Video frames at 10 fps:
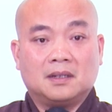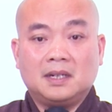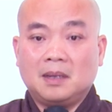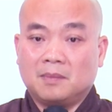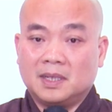nó
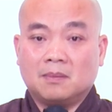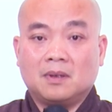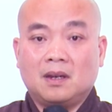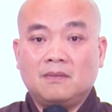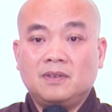nằm ở trong
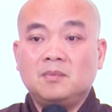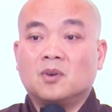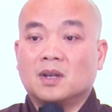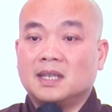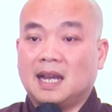đó với
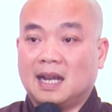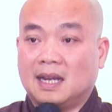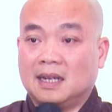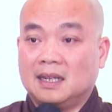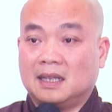một cái
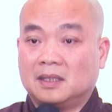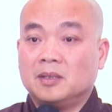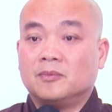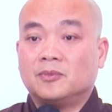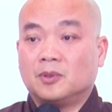dạng là
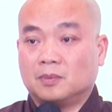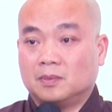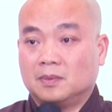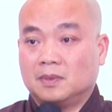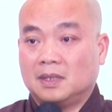tiềm phục,
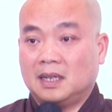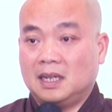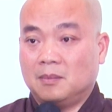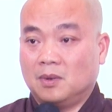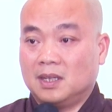hay
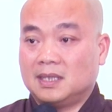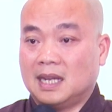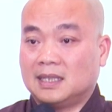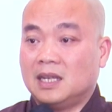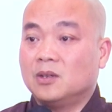là một cái
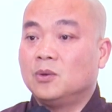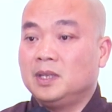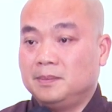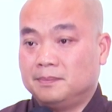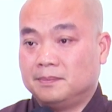trạng thái ngủ
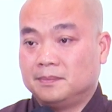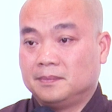im.